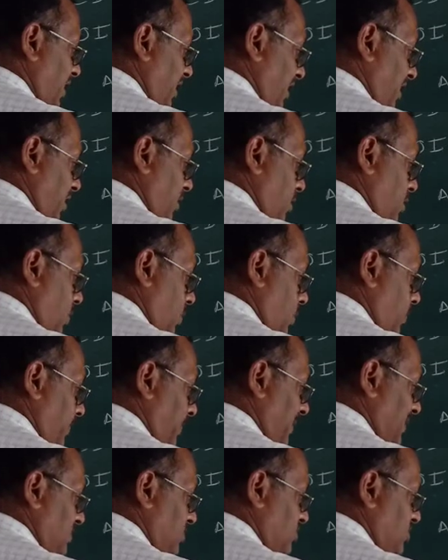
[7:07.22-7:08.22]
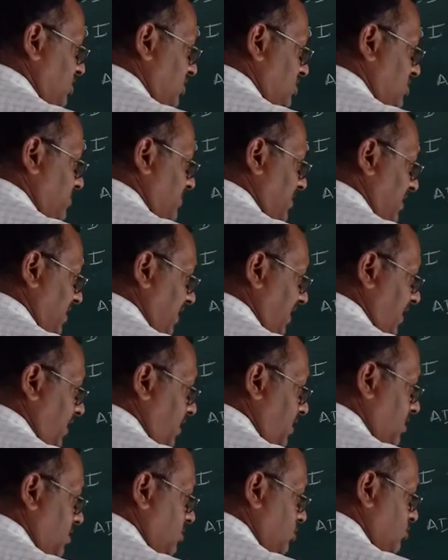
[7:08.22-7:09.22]
इंटू पच्चीस बटे
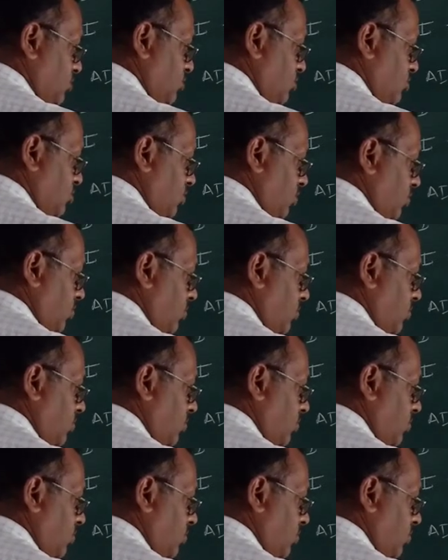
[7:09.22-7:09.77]
सौ